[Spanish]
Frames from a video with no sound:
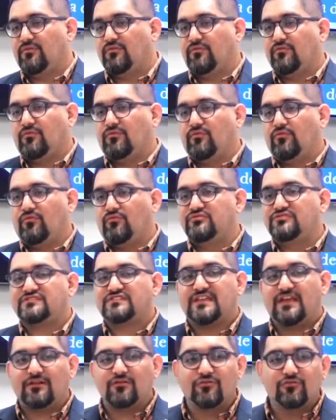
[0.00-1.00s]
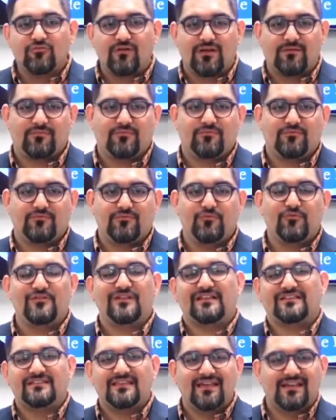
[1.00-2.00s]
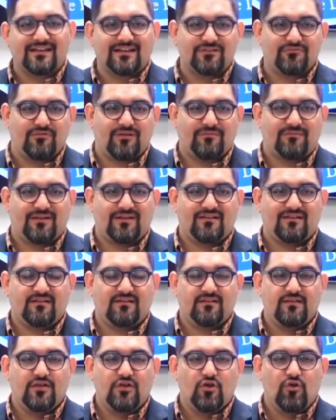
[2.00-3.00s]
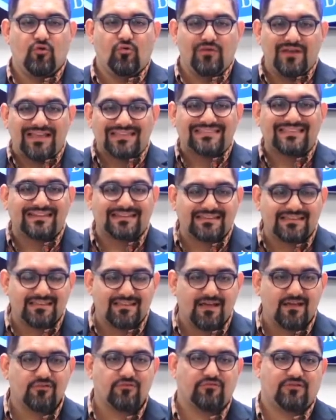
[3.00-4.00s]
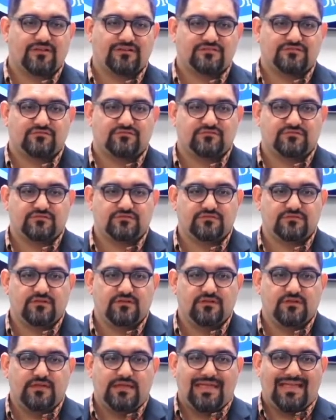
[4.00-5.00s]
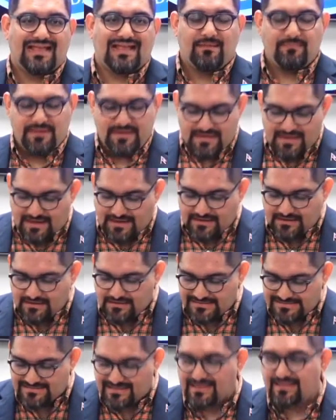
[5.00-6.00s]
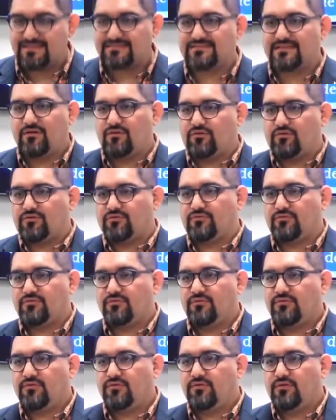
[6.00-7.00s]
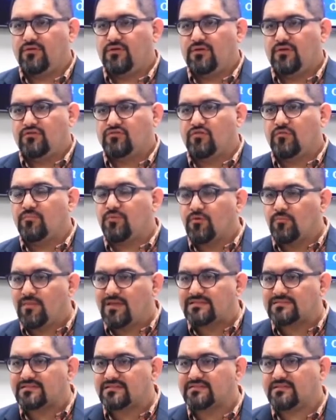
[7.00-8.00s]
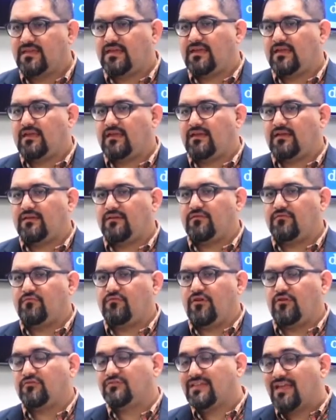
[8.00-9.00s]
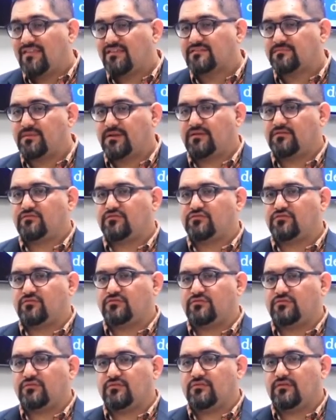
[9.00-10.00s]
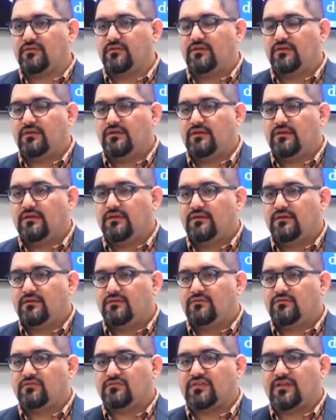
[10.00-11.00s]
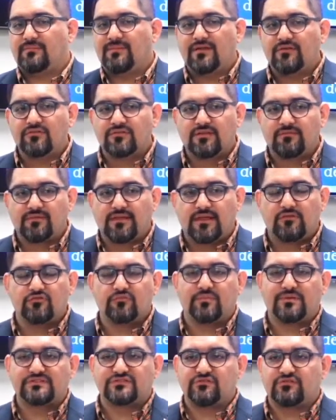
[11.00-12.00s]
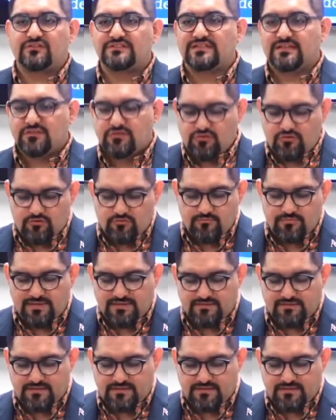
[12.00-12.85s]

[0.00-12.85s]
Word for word: Un cielo nuevo, una tierra nueva, una eternidad con Jesús, caminar en las calles de oro, son promesas que fueron dadas para nosotros. Los hermanos hablaron, los pastores anteriormente,